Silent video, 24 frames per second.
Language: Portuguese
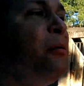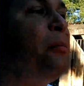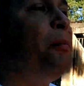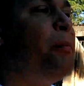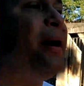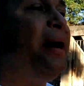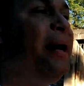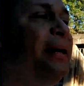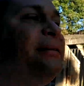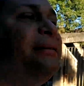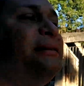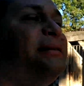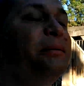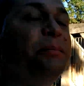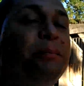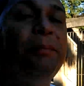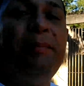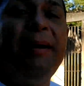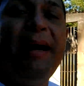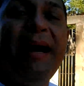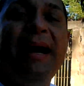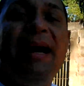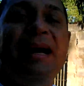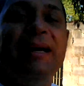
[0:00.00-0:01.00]

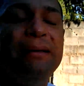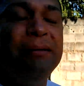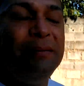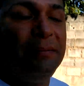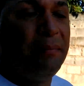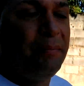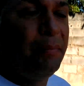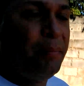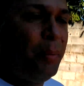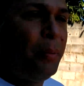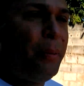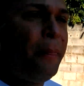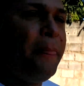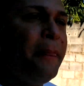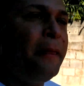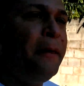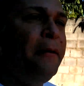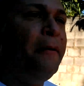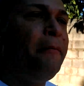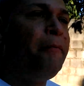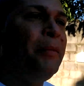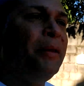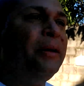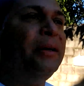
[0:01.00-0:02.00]
participar.
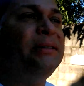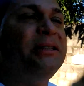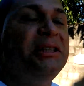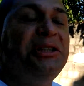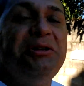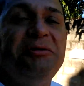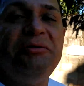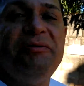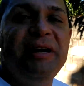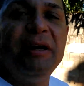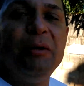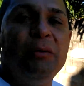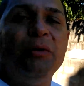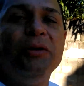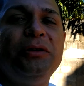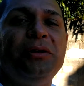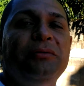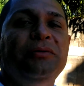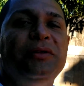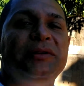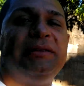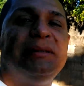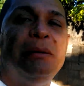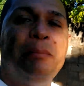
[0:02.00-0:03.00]
Se tiver outro,
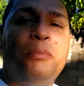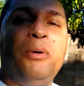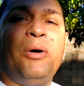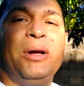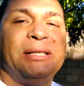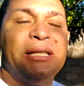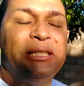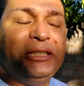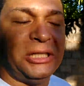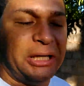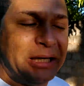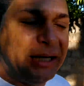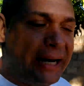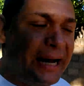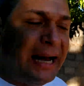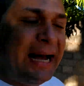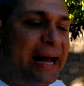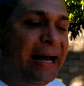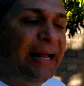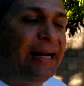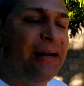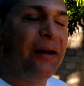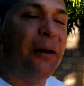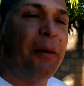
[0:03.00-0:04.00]
você bota de
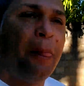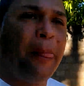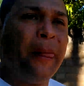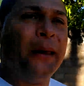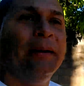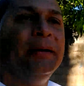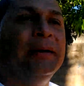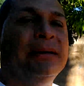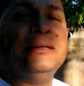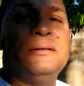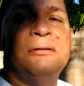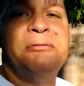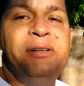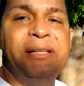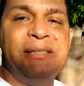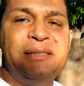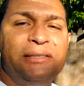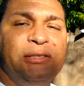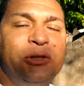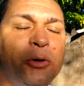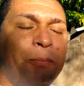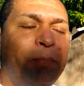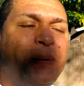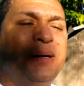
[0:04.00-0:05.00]
cara, vê se
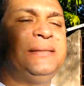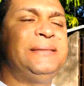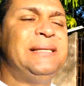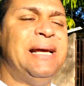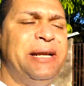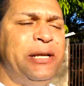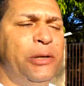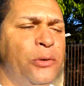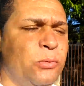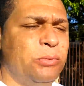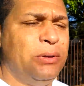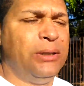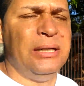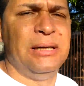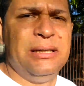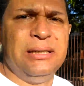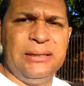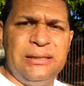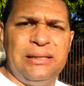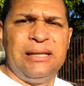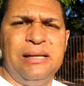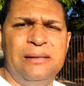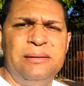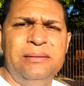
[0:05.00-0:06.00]
seu passarinho
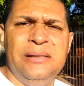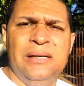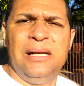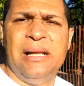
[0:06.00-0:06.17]
canta.